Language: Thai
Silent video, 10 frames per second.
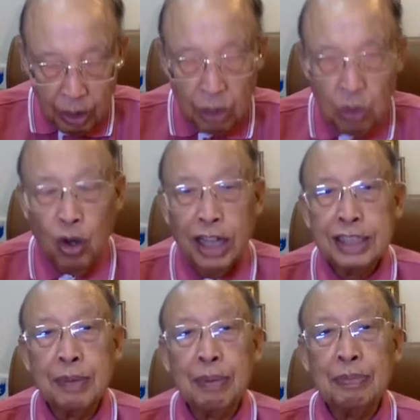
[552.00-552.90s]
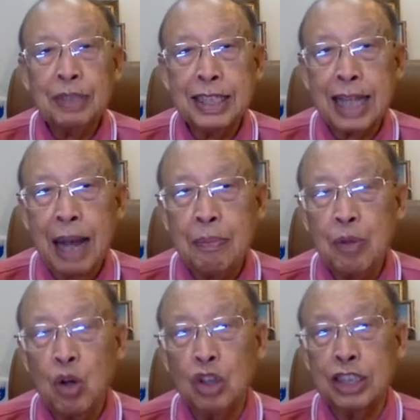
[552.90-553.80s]
ยูฮันฉบับที่สาม
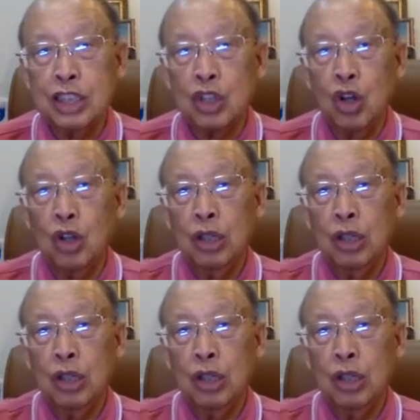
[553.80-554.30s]
ข้อที่สอง